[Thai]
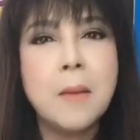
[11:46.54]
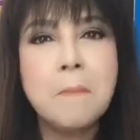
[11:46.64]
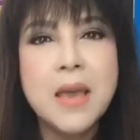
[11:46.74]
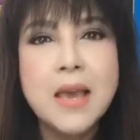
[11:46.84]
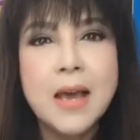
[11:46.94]

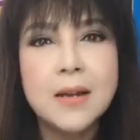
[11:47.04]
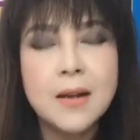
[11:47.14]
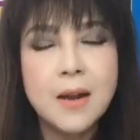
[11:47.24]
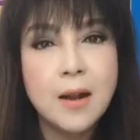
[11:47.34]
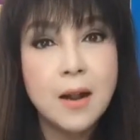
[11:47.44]
ไม่งั้น
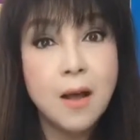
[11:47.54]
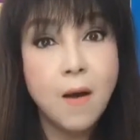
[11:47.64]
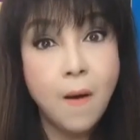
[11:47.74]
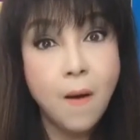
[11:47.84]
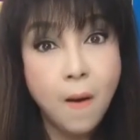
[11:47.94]

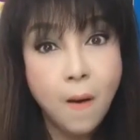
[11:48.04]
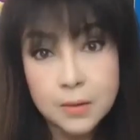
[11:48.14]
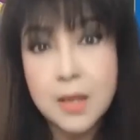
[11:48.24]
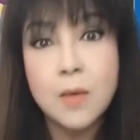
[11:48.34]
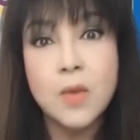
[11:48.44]
ออก
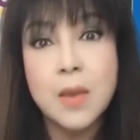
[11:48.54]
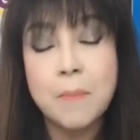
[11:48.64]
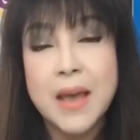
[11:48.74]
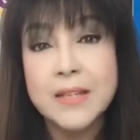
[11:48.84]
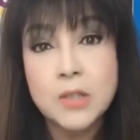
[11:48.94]
ทีวี
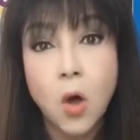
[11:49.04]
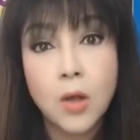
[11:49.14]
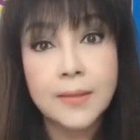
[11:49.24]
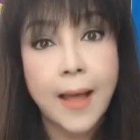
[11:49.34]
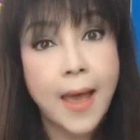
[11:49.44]
ไปจอ
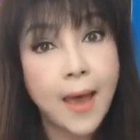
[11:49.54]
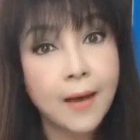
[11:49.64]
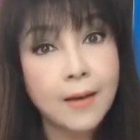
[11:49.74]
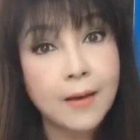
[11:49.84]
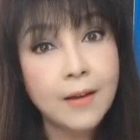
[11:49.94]
แตก
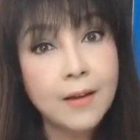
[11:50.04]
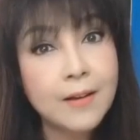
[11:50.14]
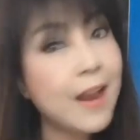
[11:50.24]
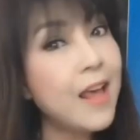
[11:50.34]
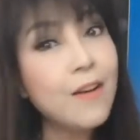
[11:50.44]

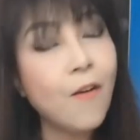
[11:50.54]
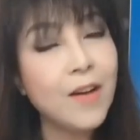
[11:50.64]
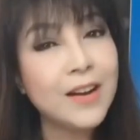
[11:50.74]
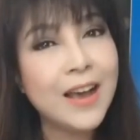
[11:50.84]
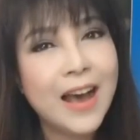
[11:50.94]
แน่นอ
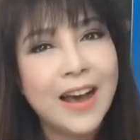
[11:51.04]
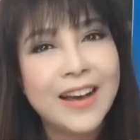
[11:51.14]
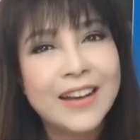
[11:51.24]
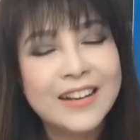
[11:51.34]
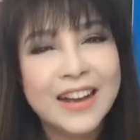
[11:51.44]
นค่ะ
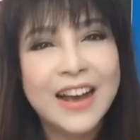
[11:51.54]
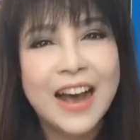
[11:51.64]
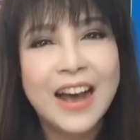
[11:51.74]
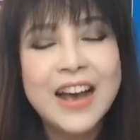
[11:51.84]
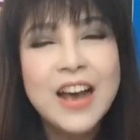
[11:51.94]
นะ
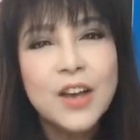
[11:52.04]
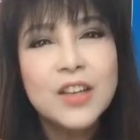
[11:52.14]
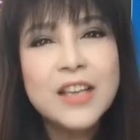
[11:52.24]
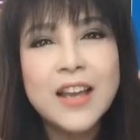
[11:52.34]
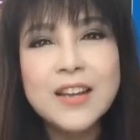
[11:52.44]
คะ
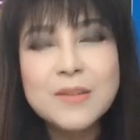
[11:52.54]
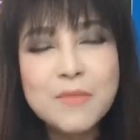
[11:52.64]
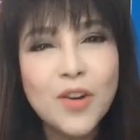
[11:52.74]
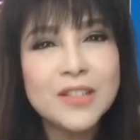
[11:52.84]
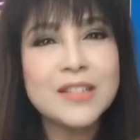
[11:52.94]
อย่าลืม
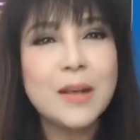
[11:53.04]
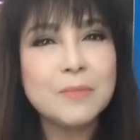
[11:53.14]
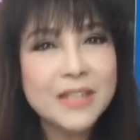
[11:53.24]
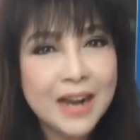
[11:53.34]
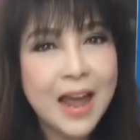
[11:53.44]
กด
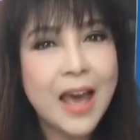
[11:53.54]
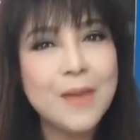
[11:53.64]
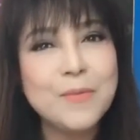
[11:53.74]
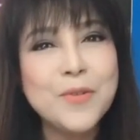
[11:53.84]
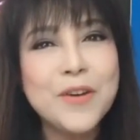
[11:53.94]

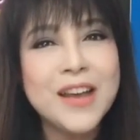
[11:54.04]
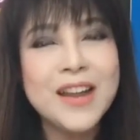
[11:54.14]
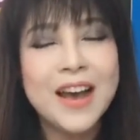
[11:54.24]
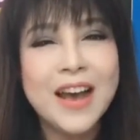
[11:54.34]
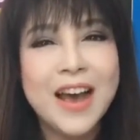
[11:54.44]
subscribe ด้วย
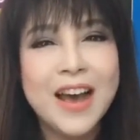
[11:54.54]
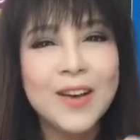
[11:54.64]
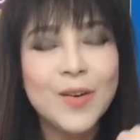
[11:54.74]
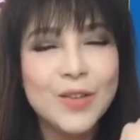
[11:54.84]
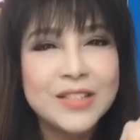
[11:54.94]
นะคะ
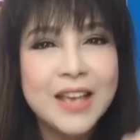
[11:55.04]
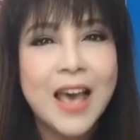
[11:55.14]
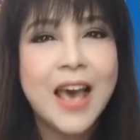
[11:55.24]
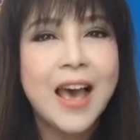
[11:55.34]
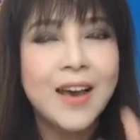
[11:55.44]
กดแช
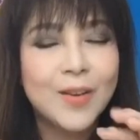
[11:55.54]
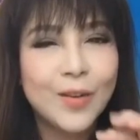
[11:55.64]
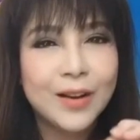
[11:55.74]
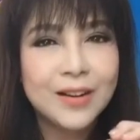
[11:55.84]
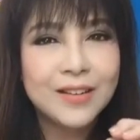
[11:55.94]
ร์
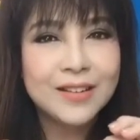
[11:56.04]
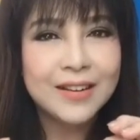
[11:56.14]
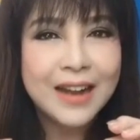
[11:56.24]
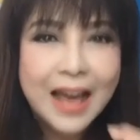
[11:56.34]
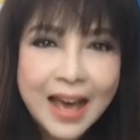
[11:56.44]
กด
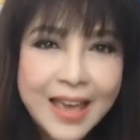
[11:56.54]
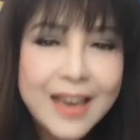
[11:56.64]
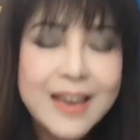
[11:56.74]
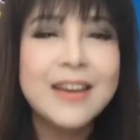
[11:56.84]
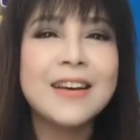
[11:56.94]
ไล
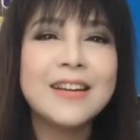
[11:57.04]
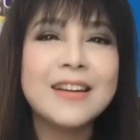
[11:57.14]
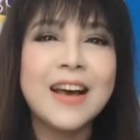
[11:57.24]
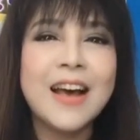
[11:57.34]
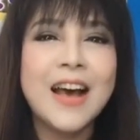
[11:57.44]
ค์
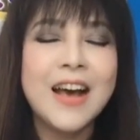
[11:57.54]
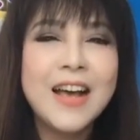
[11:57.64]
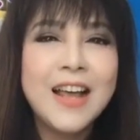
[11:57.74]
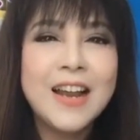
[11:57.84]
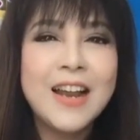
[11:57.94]
นะคะ
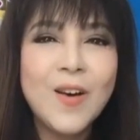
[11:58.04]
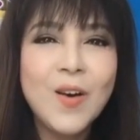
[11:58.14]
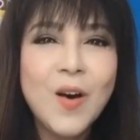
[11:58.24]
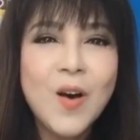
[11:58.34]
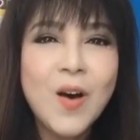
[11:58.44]
แล้วก็